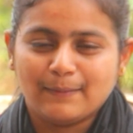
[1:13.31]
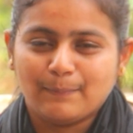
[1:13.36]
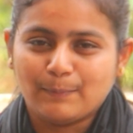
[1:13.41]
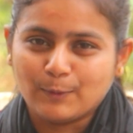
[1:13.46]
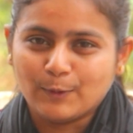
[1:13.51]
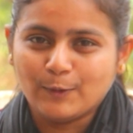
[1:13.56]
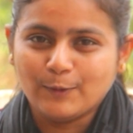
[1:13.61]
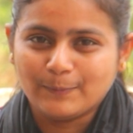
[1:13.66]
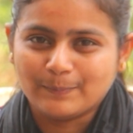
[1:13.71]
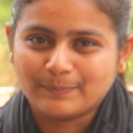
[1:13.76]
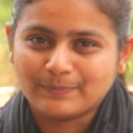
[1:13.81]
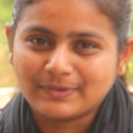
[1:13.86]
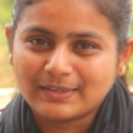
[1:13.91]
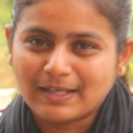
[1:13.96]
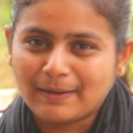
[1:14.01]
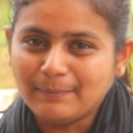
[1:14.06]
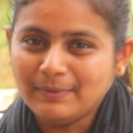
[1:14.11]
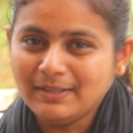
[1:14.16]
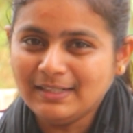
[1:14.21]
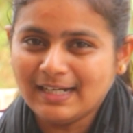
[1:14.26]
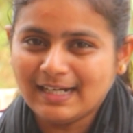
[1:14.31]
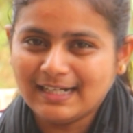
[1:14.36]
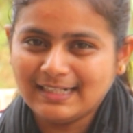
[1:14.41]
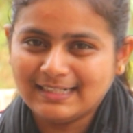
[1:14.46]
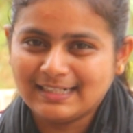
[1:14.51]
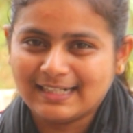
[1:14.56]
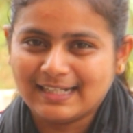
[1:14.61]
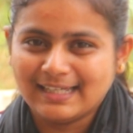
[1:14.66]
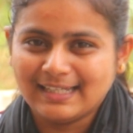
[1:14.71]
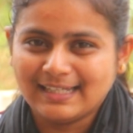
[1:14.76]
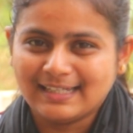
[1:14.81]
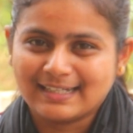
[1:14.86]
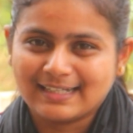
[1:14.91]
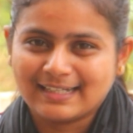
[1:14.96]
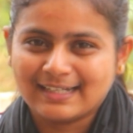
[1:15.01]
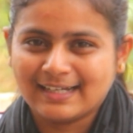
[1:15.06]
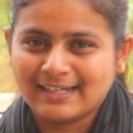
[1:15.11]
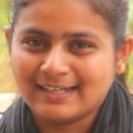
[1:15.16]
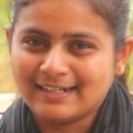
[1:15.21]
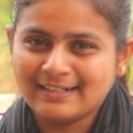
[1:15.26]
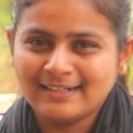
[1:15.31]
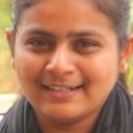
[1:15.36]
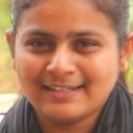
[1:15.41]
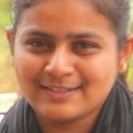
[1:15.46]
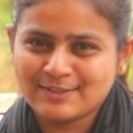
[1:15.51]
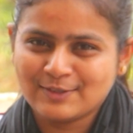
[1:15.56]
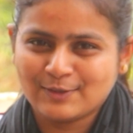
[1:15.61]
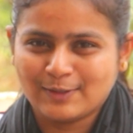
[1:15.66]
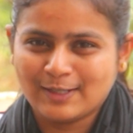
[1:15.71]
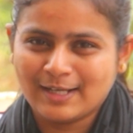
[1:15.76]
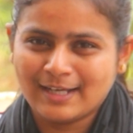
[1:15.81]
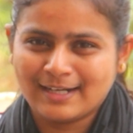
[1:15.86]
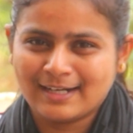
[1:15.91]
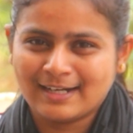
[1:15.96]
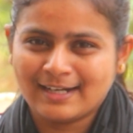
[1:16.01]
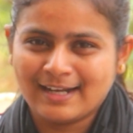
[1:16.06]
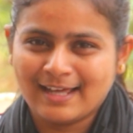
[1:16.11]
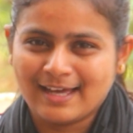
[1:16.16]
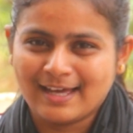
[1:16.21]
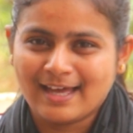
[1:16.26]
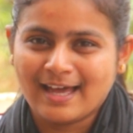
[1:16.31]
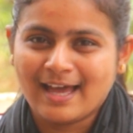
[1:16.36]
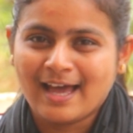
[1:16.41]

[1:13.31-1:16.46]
இப்போது தமிழ்நாட்டில் கருணா சொன்னார்ல